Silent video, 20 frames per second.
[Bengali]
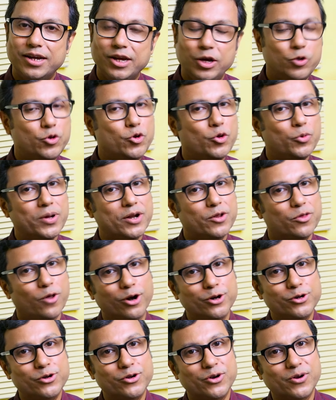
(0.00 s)
ইউটিউবের
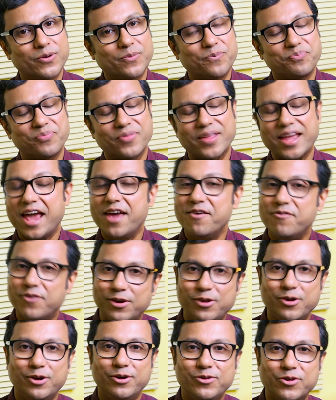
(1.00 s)
দর্শক এই
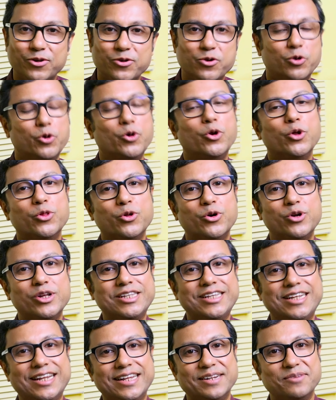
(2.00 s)
ভিডিওর জন্য অনুরোধ
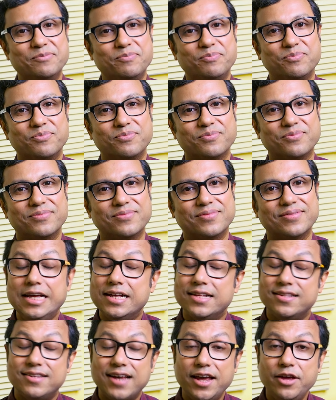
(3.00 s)
করেছিলেন
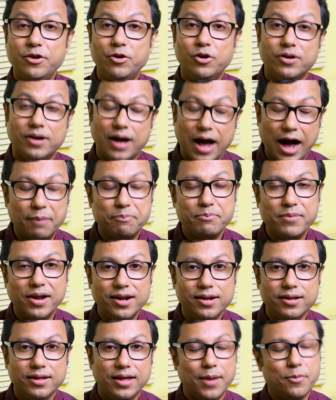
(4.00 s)
যাই হোক
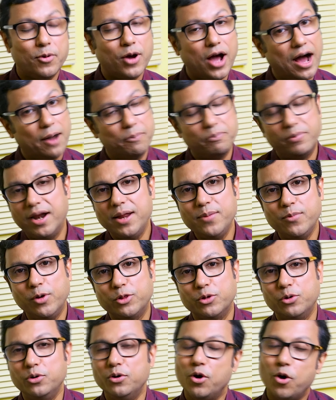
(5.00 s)
আপনার এবং আপনারই
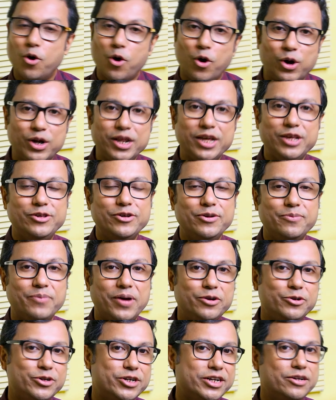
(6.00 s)
মতো অনেকজন
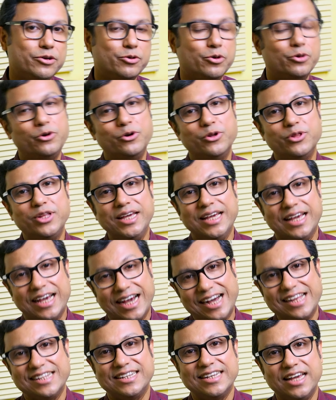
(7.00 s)
মানুষের অনুরোধে
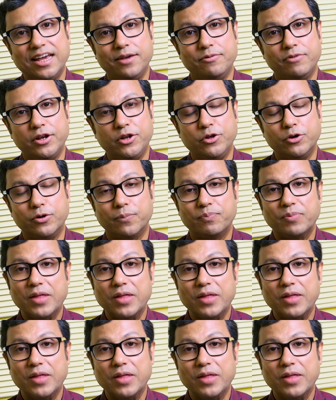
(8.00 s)
আজকে এই ভিডিও